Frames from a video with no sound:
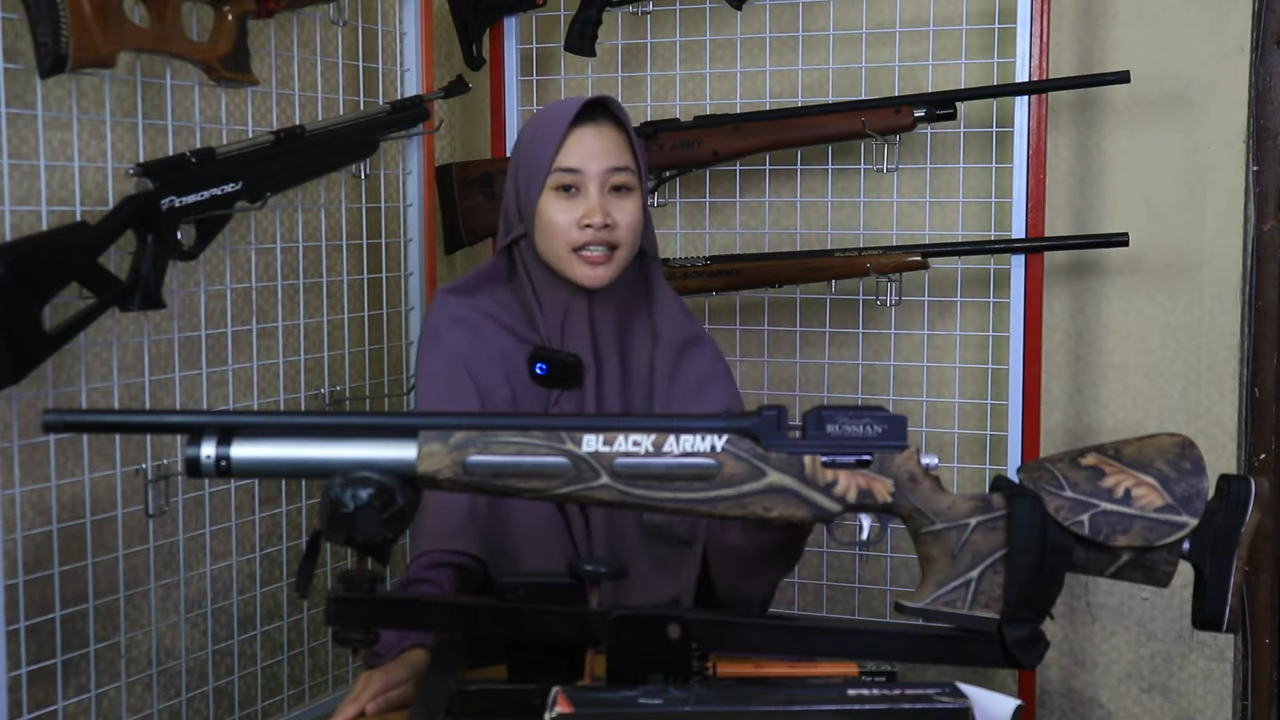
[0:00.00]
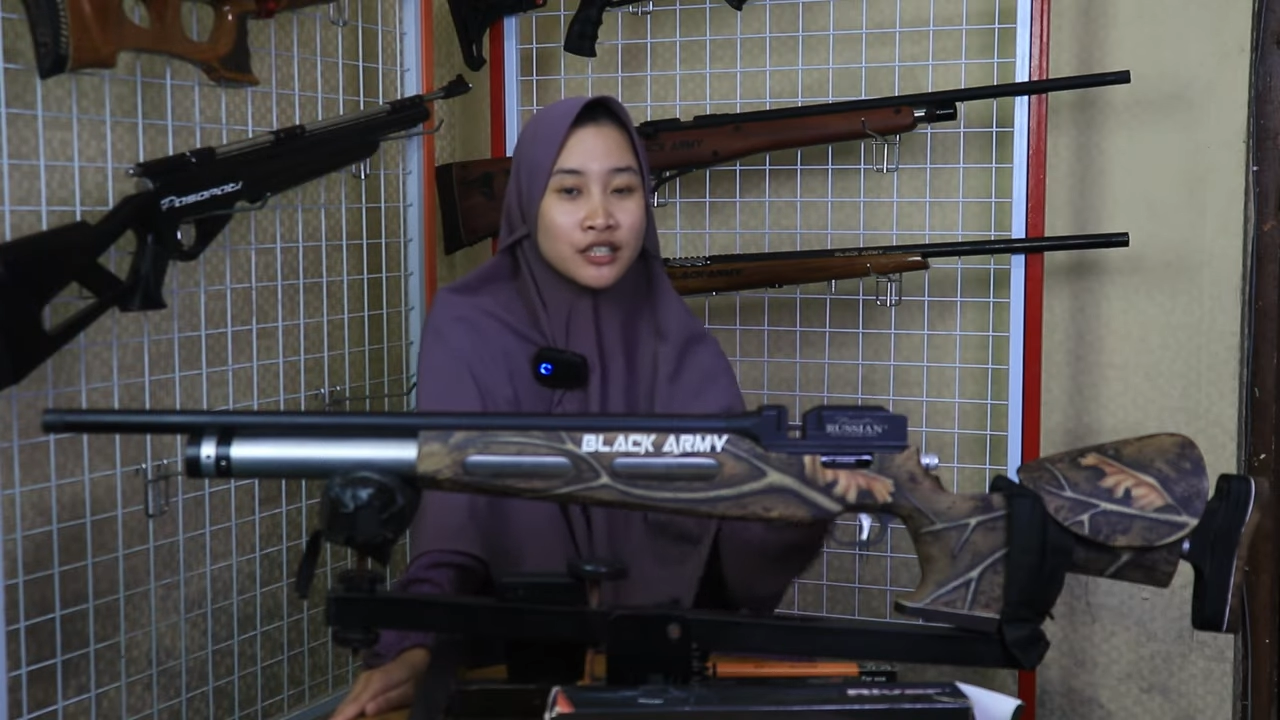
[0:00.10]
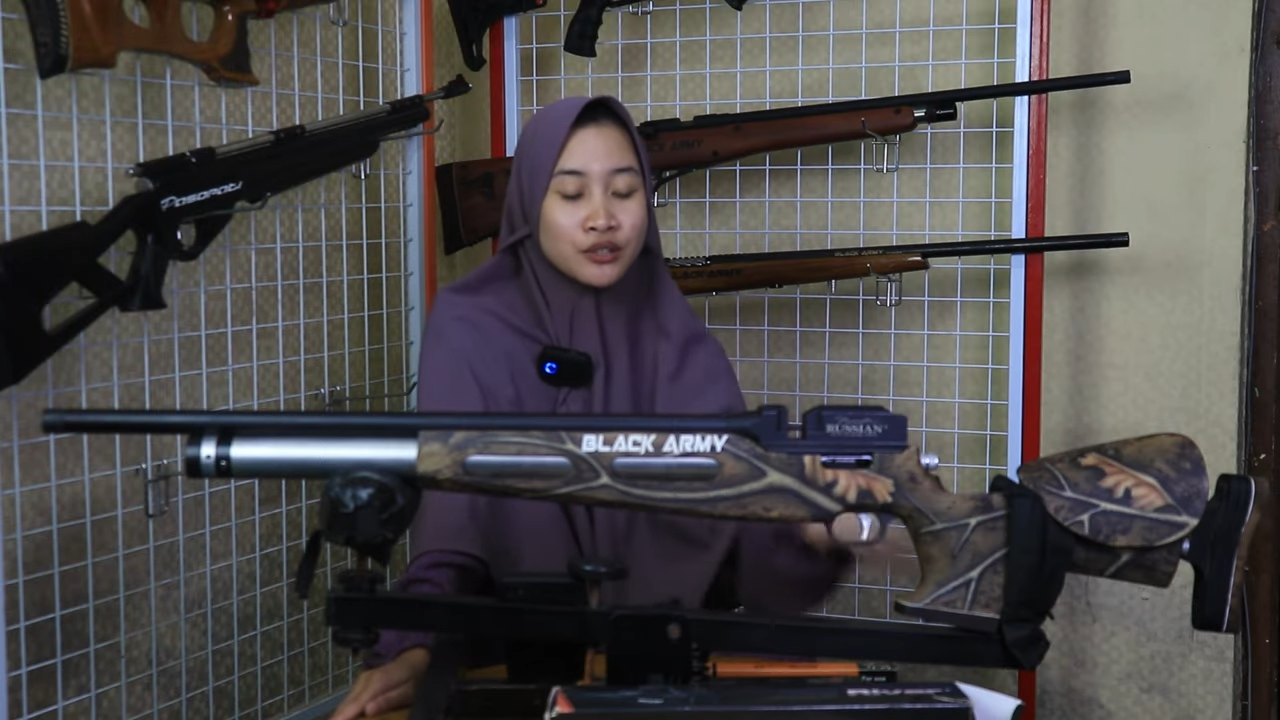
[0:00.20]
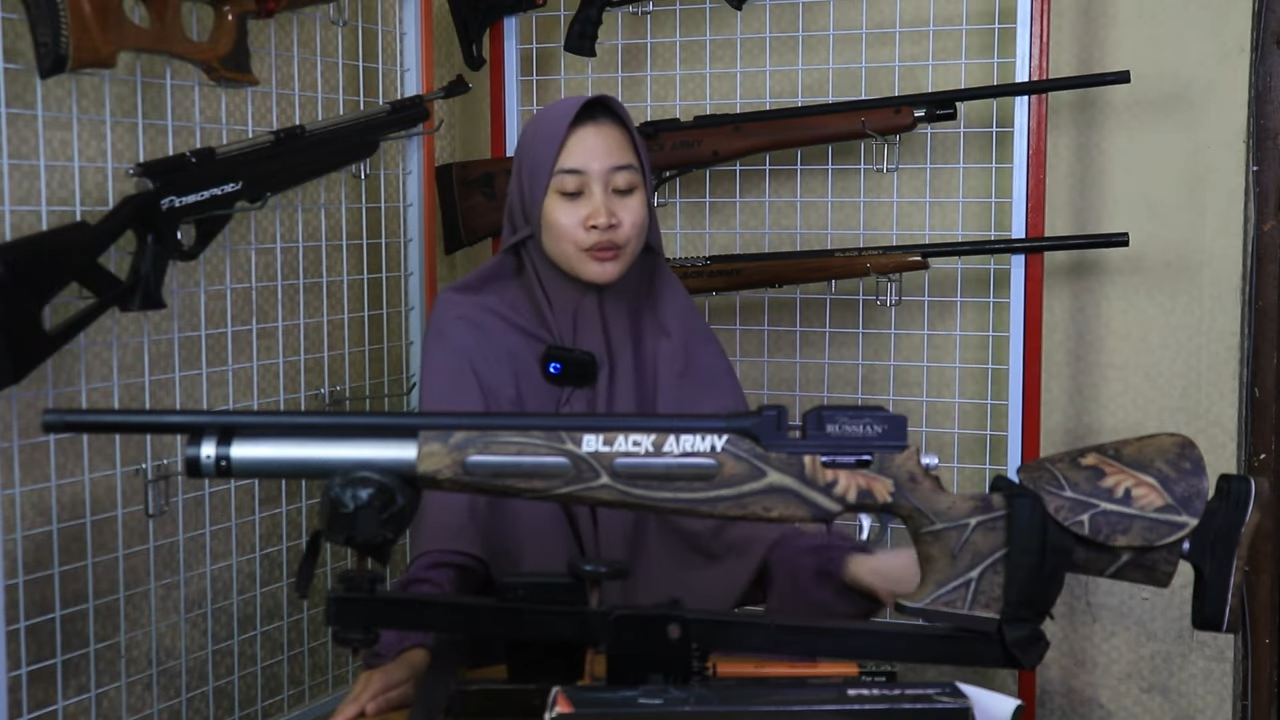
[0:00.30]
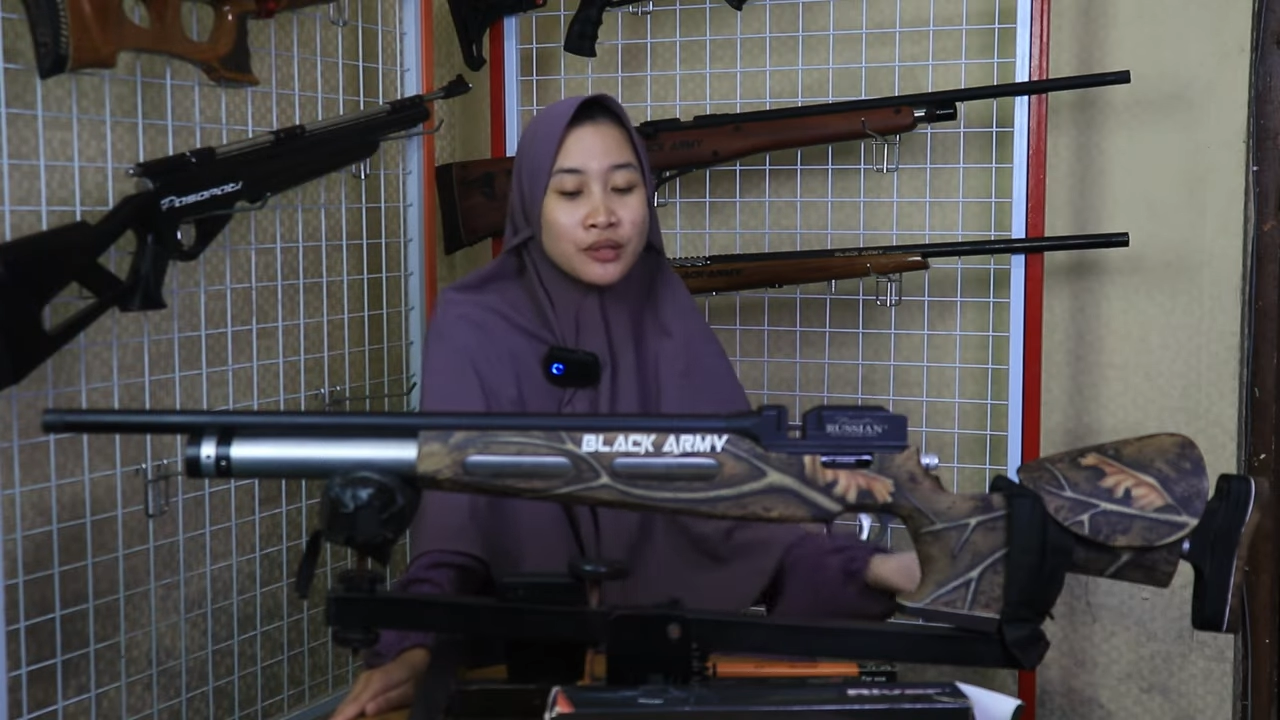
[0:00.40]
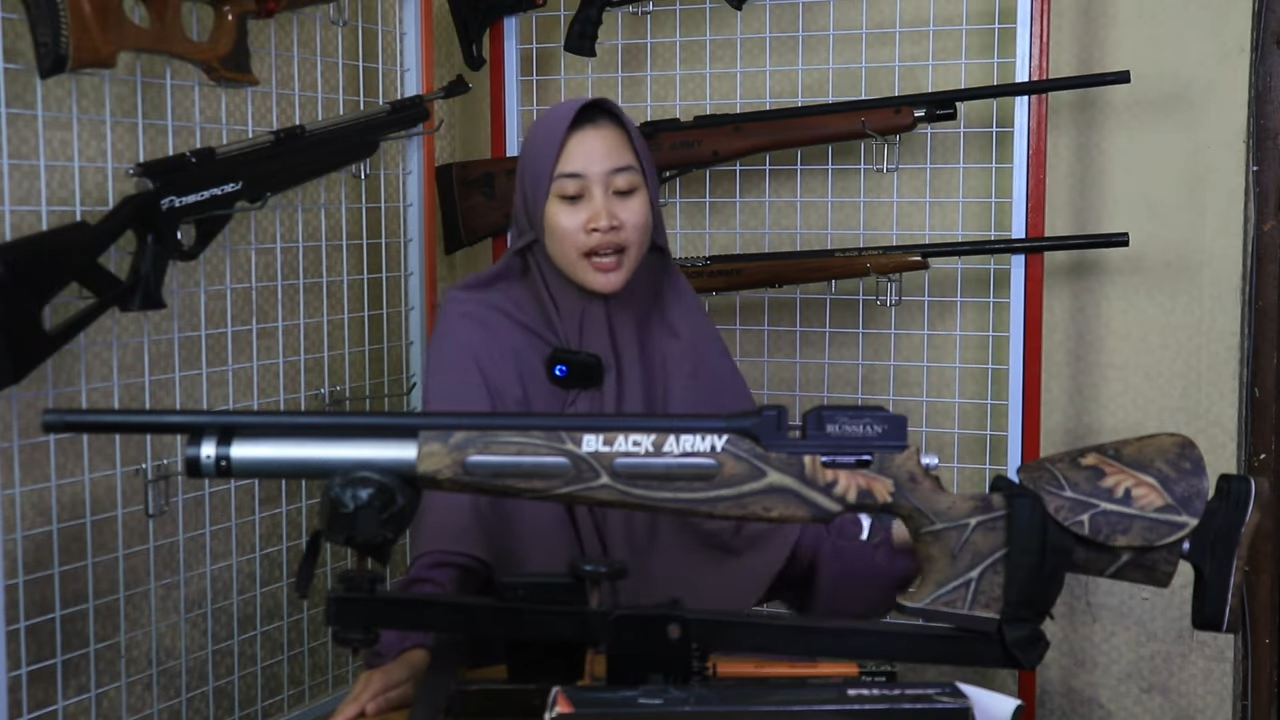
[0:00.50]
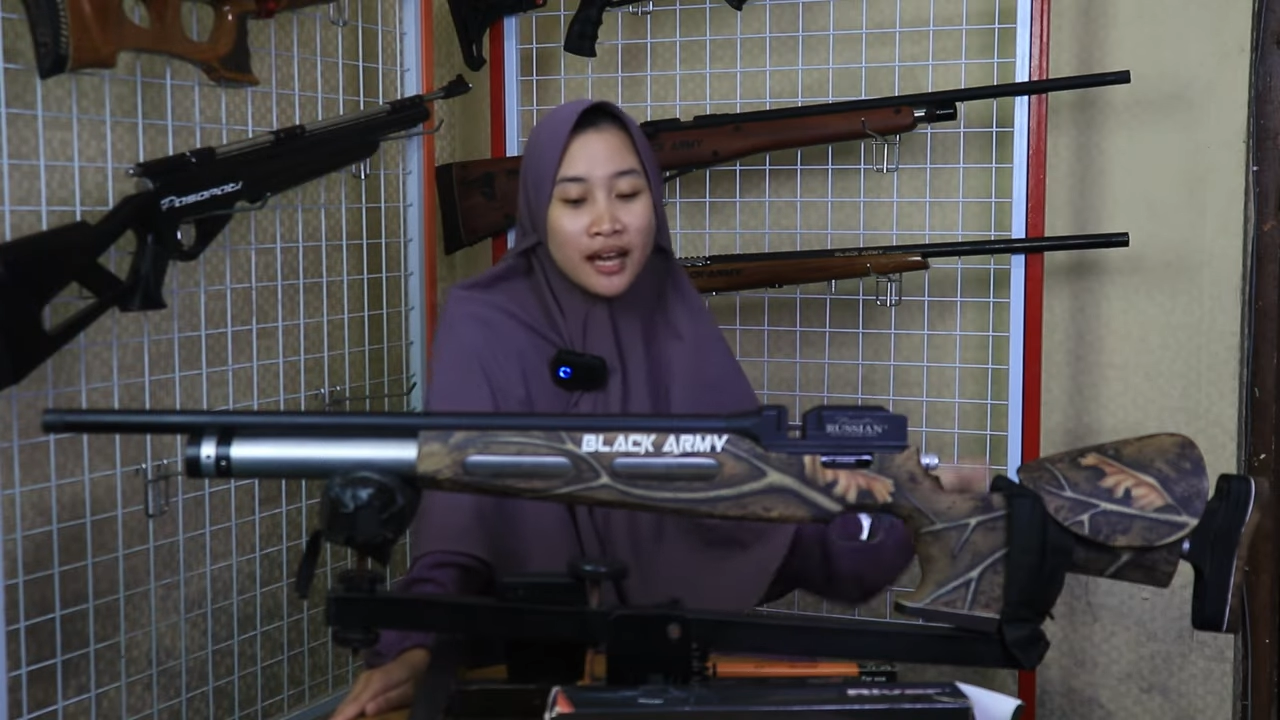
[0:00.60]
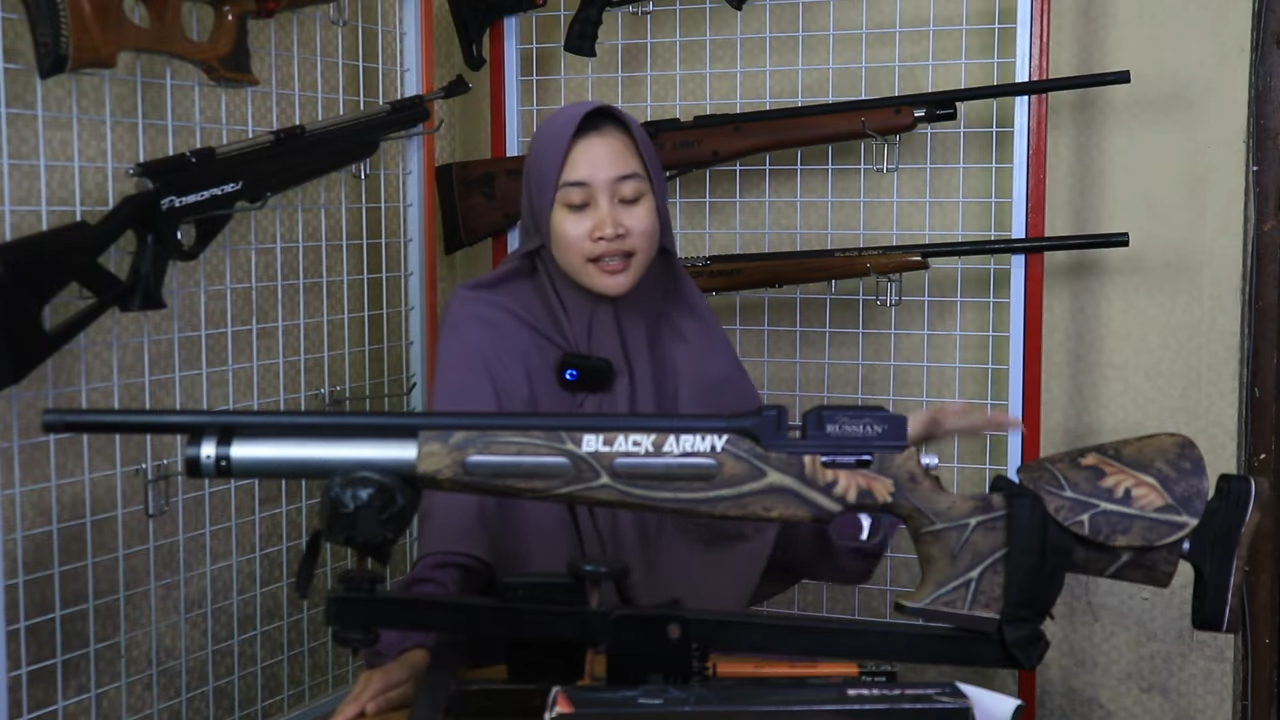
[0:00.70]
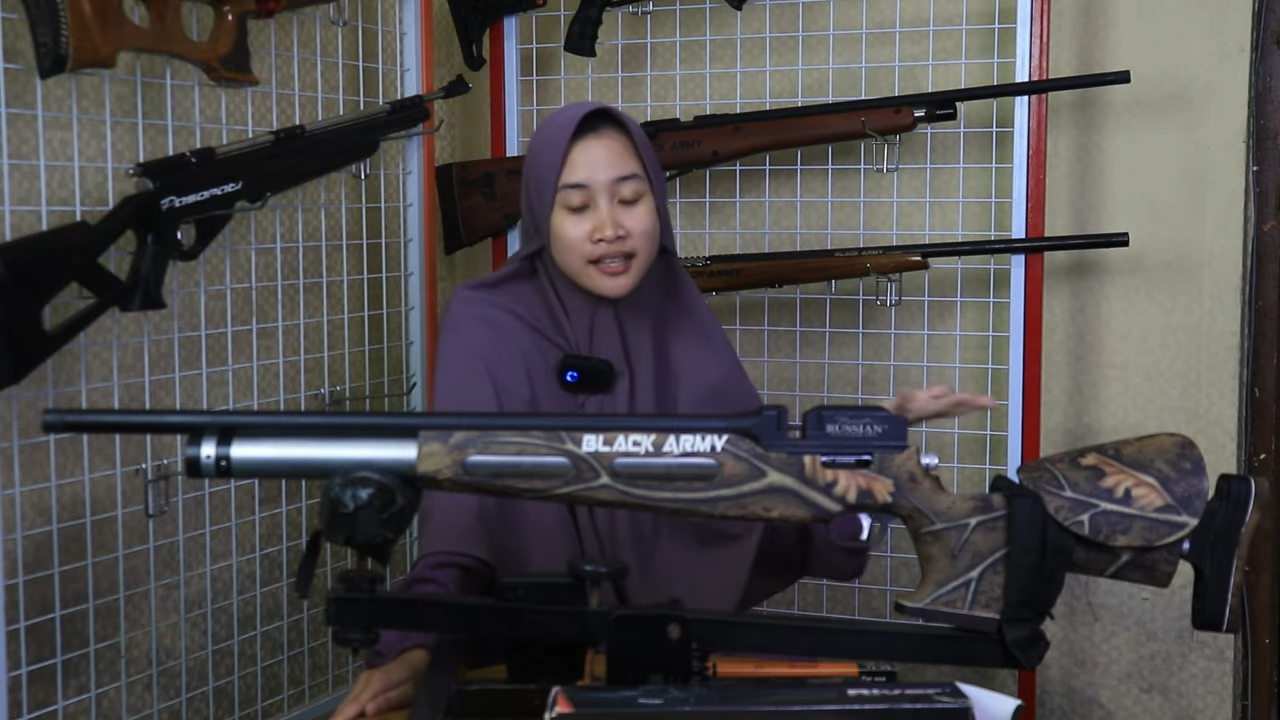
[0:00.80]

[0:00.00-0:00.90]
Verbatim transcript: ini sudah